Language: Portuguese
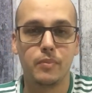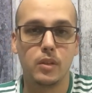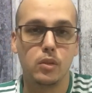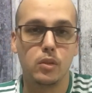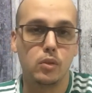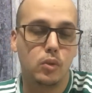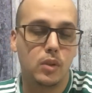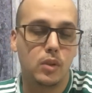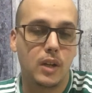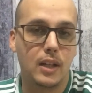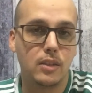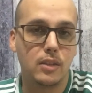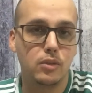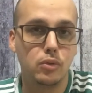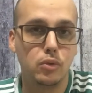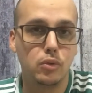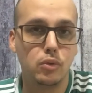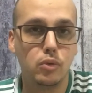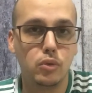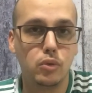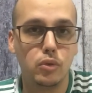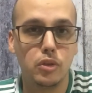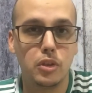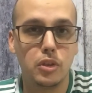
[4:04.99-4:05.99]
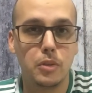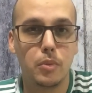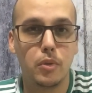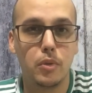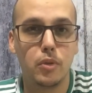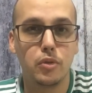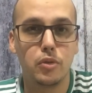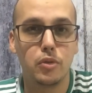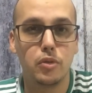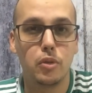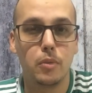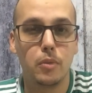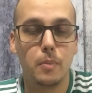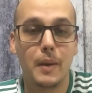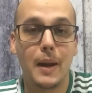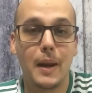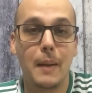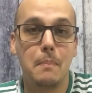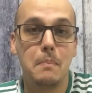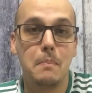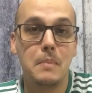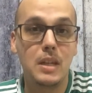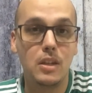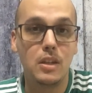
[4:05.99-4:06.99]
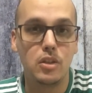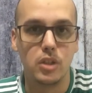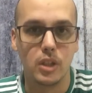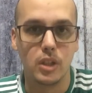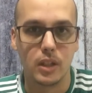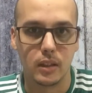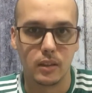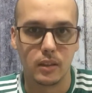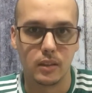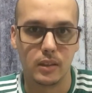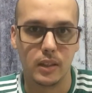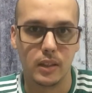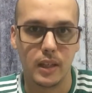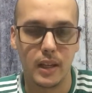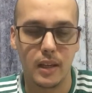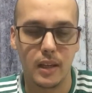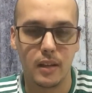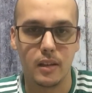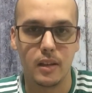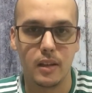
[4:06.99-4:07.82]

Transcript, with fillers: No caso, o Dudu não se pronunciou para mídia, né?